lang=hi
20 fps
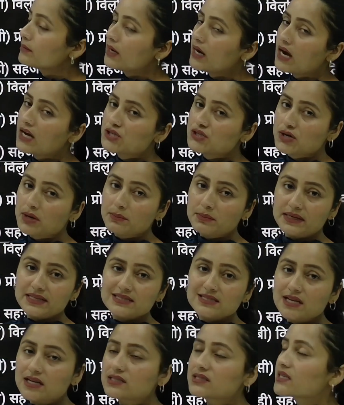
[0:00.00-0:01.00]
आज हम
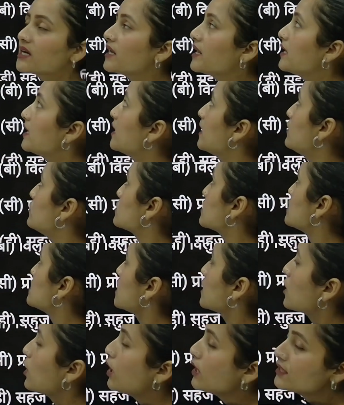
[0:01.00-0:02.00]
डिस्कस करेंगे उसके
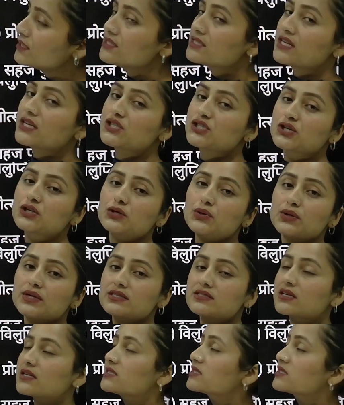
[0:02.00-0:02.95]
साइकोलॉजी सेक्शन को डिस्कस